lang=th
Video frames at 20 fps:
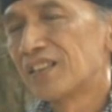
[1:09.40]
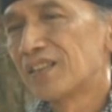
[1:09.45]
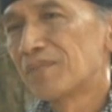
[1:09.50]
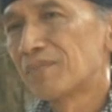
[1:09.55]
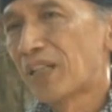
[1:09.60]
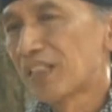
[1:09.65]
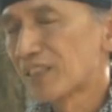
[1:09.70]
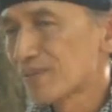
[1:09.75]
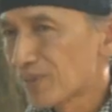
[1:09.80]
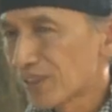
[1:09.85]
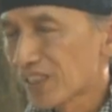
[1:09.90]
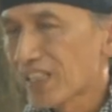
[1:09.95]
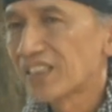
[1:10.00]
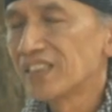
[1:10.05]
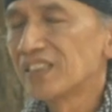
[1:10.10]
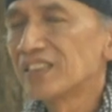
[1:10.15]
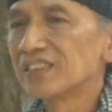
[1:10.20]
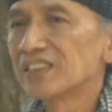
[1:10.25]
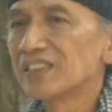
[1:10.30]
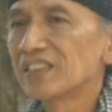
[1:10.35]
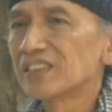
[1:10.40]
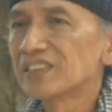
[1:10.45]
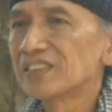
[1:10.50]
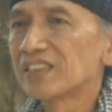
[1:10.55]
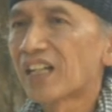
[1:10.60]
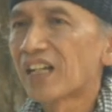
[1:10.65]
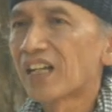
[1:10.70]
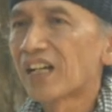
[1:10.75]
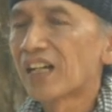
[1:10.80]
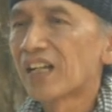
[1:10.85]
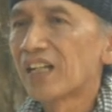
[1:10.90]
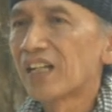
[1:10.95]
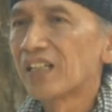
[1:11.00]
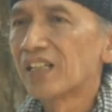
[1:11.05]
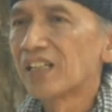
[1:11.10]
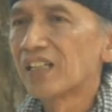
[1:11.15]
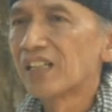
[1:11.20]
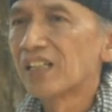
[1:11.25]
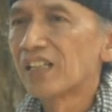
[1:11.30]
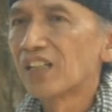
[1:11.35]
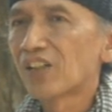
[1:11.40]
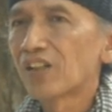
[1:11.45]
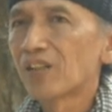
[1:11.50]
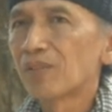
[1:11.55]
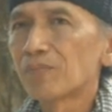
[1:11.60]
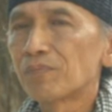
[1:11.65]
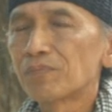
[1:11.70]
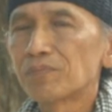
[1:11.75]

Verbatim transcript: ผ่านกระบวนการที่เชื่องช้า แล้วก็